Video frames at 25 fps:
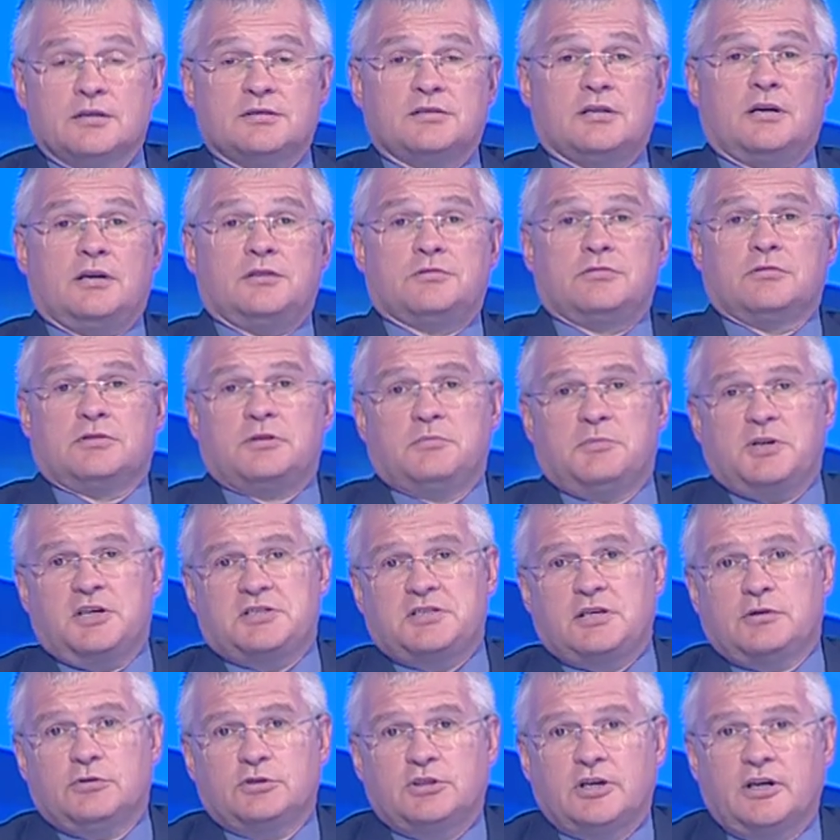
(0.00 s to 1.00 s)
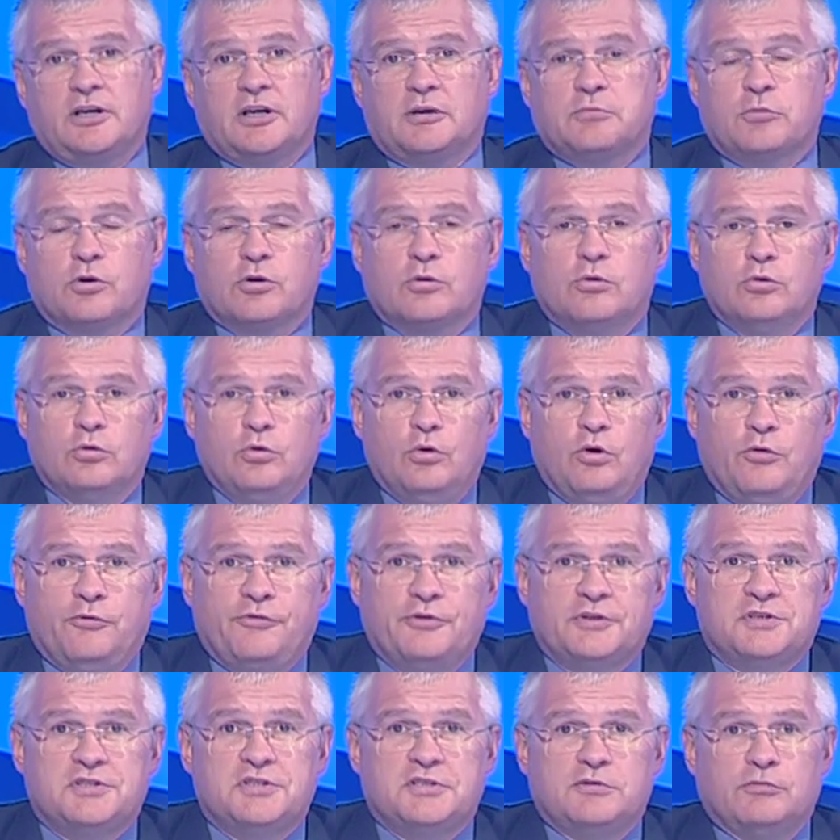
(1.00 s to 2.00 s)
Здравствуйте, меня зовут Олег
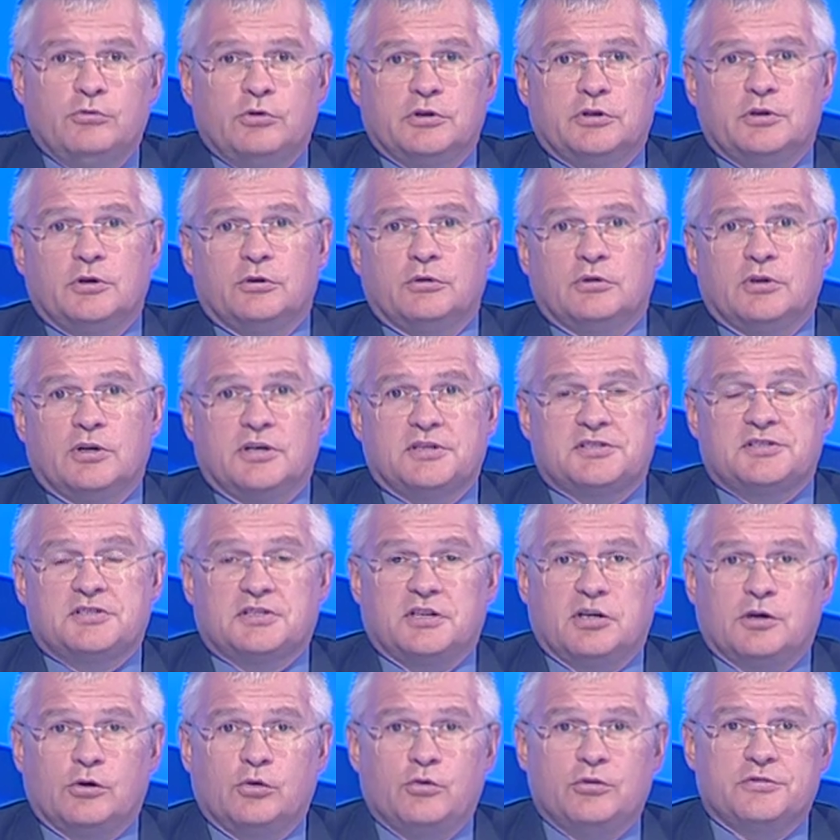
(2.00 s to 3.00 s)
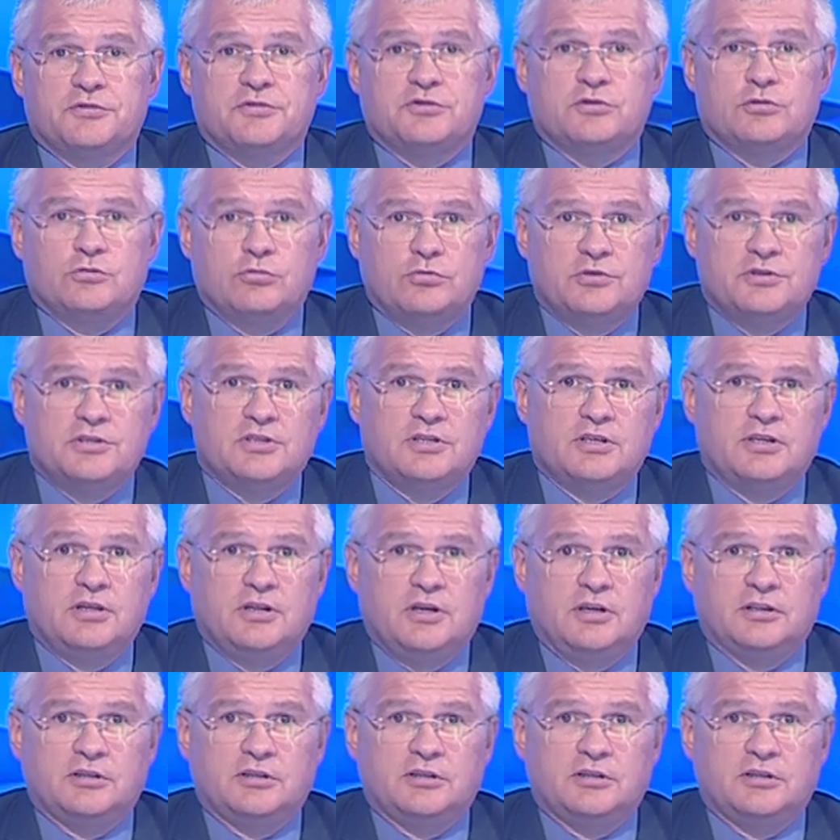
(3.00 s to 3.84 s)
Моргунов, и сегодня у нас гость студии.